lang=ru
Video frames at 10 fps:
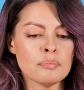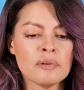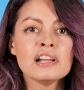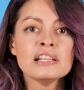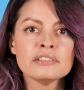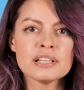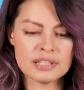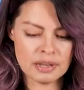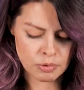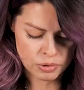повалил на
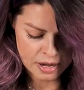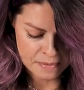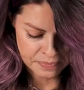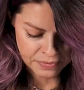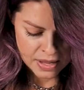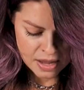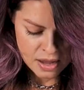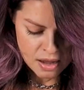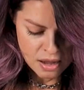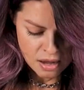землю, да?
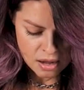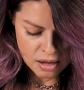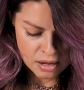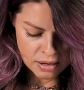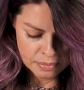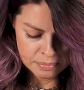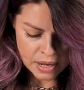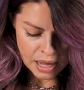Um,